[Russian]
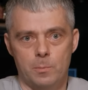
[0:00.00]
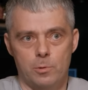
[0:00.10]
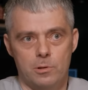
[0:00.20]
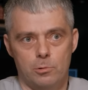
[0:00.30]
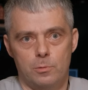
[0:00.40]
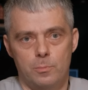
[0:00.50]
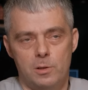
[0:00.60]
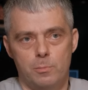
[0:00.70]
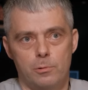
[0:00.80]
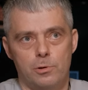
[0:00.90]
Просто тот
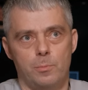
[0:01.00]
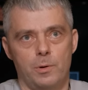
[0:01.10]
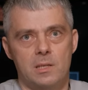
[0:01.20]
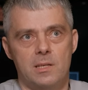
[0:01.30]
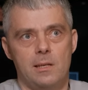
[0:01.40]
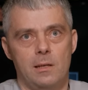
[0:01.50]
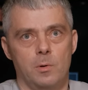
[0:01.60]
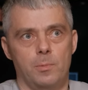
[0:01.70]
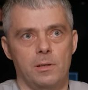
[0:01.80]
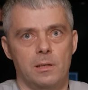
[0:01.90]
матч был очень показателен,
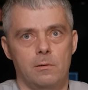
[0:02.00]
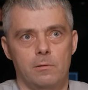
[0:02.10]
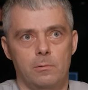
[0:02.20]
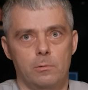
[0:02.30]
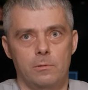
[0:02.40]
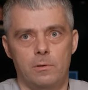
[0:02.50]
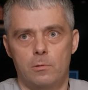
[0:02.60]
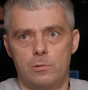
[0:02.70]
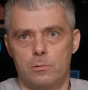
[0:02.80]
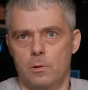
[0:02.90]
мы проигрывали
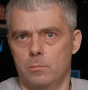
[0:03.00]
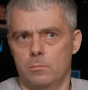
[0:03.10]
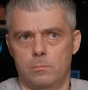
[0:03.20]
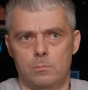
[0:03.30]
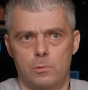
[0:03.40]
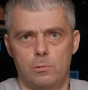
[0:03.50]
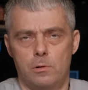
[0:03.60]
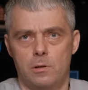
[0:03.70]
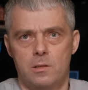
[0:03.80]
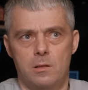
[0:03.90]
0-2 уже там чуть
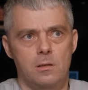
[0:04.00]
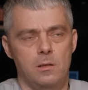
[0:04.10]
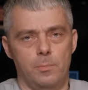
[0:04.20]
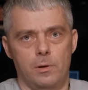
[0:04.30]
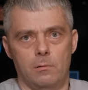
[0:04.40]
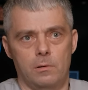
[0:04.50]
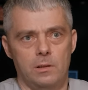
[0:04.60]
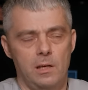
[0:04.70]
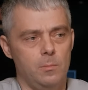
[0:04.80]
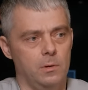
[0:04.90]
ли не к середине первого
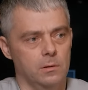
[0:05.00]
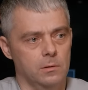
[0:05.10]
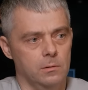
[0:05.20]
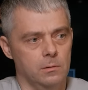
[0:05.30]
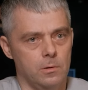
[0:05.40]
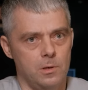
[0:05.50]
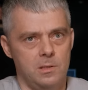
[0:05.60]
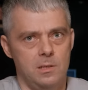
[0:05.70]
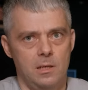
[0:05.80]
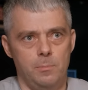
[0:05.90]
тайма. К
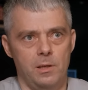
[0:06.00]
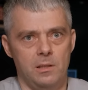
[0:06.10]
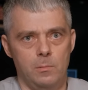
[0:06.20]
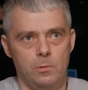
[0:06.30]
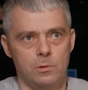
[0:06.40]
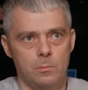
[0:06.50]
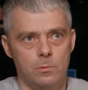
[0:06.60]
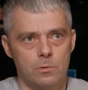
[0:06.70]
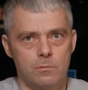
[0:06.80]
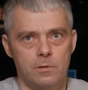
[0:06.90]
65-й минуте
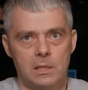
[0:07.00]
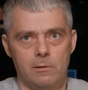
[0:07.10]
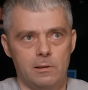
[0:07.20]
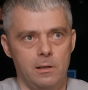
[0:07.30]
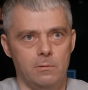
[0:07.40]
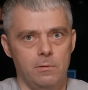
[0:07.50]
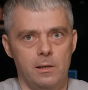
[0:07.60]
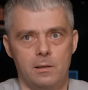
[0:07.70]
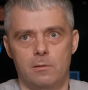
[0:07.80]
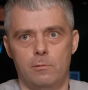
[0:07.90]
мы уже выигрывали
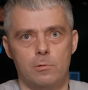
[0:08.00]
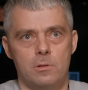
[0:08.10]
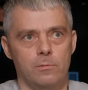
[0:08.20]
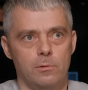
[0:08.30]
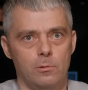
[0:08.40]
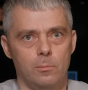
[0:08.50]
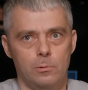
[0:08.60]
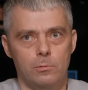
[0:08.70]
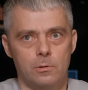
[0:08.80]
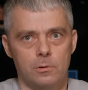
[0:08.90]
3-2, и на 92-й
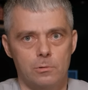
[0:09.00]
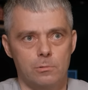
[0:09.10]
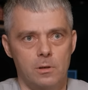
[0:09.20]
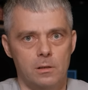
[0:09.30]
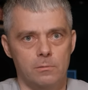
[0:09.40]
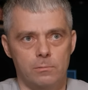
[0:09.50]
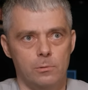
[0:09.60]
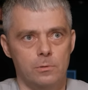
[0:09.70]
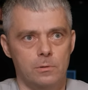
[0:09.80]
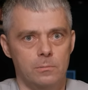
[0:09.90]
минуте Шуканов,
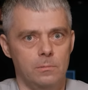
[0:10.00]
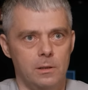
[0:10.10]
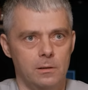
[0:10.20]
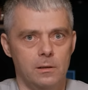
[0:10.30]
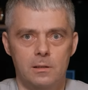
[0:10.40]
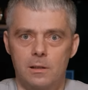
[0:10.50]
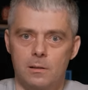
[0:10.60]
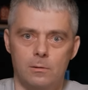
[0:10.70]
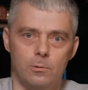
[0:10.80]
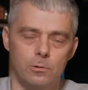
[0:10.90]
ой, надо найти
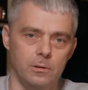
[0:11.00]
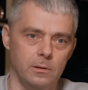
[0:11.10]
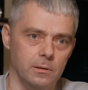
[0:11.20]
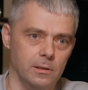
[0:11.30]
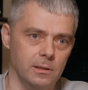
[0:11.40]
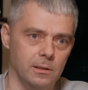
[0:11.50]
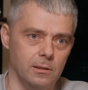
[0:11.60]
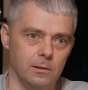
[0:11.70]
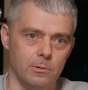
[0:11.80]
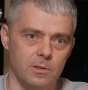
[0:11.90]
этот гол, надо
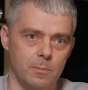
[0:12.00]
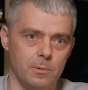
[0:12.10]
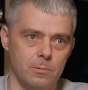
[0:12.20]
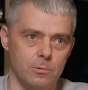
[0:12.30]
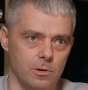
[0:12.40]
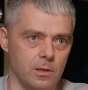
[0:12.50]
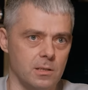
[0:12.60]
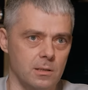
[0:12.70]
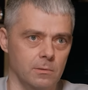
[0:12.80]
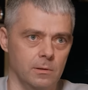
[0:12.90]
найти эту запись. Очень
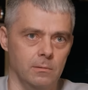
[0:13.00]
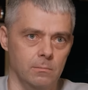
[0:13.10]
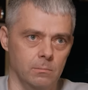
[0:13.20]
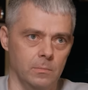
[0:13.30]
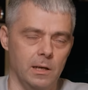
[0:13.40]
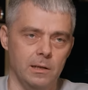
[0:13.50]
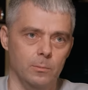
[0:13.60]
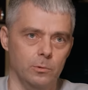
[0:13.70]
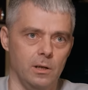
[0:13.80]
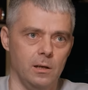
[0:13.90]
красивый
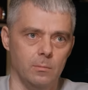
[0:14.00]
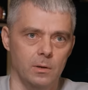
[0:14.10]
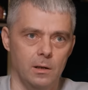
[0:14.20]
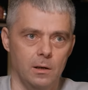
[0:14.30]
дальним ударом.